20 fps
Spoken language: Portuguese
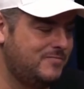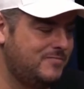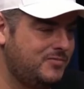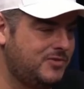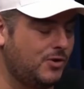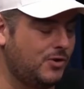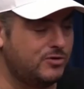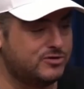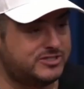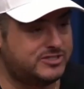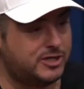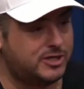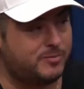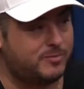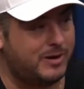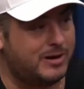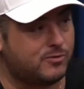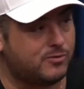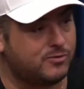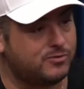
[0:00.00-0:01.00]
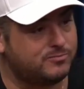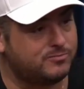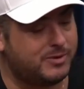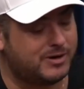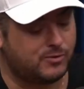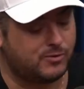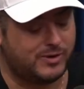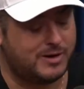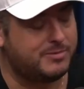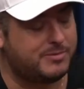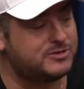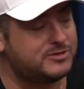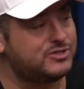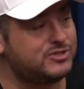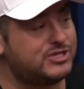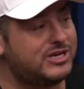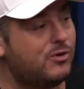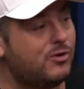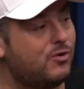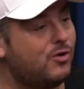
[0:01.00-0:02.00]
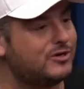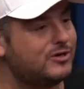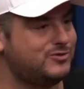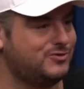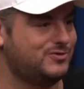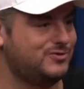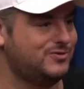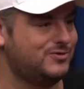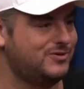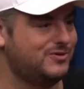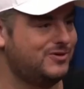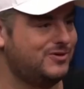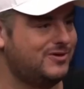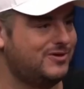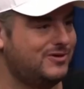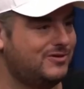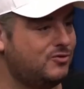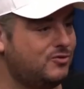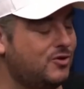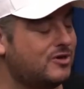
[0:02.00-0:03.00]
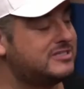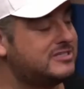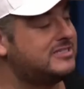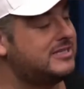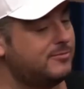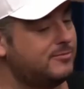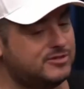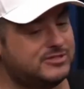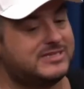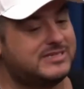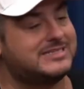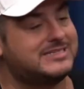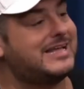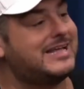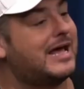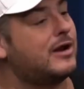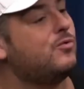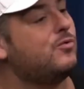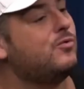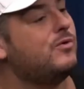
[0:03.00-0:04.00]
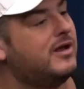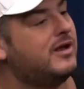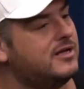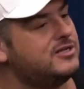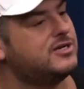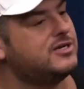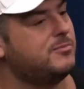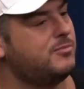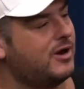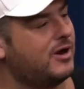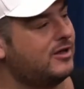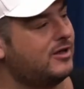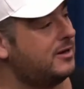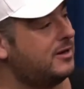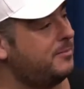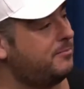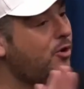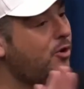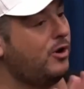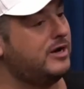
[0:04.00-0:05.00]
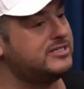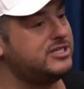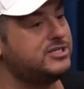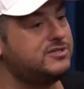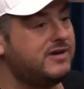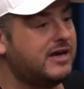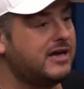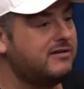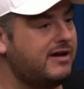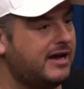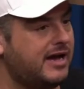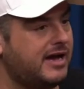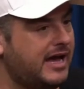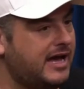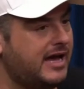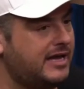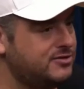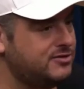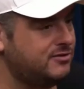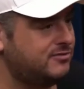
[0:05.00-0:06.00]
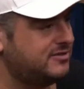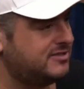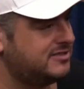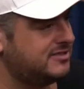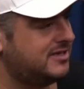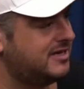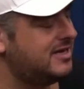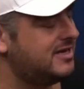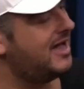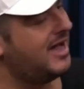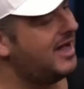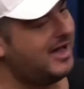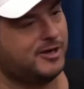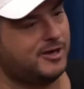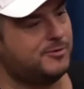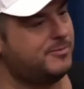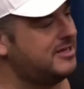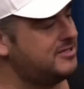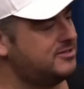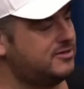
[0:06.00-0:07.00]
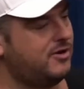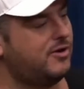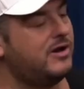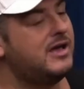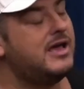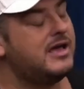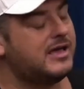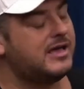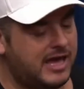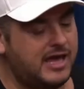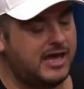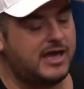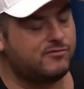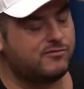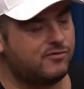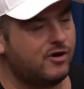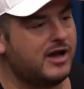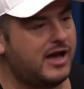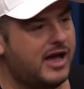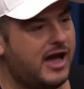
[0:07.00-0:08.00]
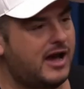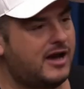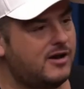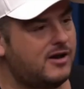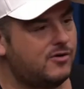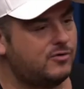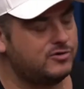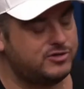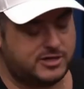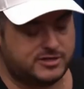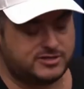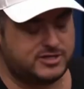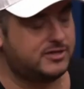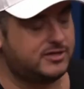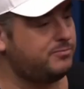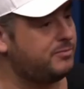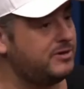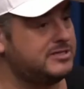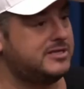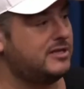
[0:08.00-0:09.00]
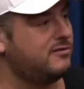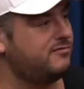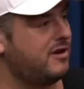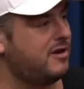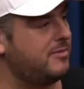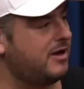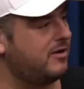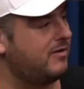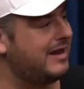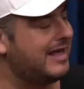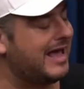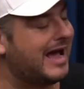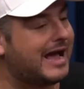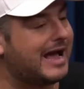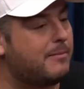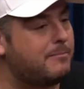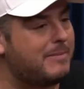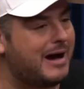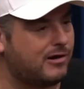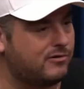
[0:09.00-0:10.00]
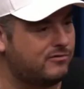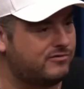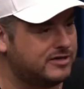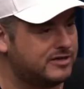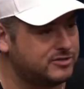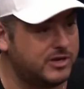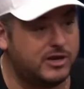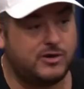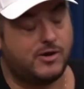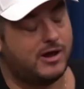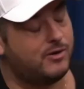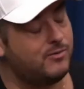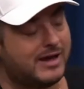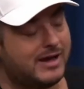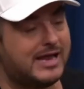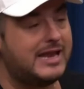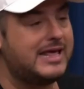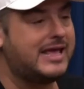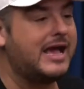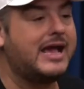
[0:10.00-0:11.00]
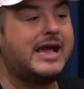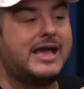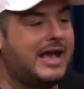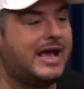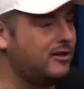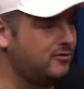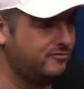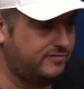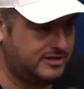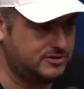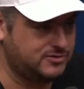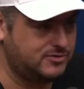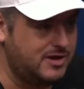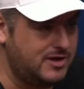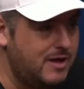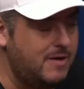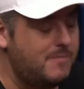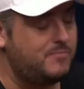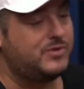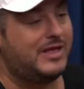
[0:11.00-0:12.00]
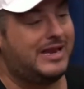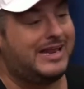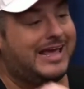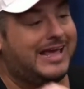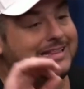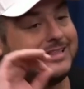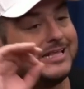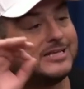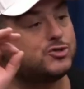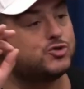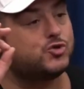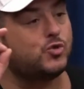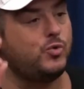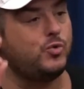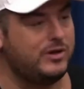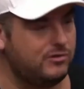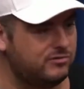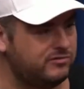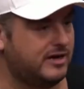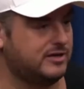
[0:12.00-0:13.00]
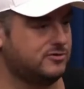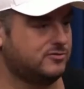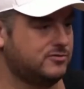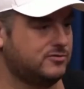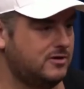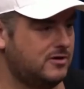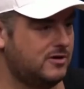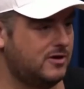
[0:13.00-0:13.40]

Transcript: Então eu sento pra ele, com, pra, com ele para discutir negócio. Nós temos que estar com um grande campeonato. Depois a gente vê quem vai ganhar de eu e você. Aqui no Brasil, não. Quem eu vou ganhar? O dirigente, o presidente do Flamengo. Ele quer acabar com o Vasco. Ele, não é que ele quer ganhar do Vasco. Ele quer destruir o Vasco.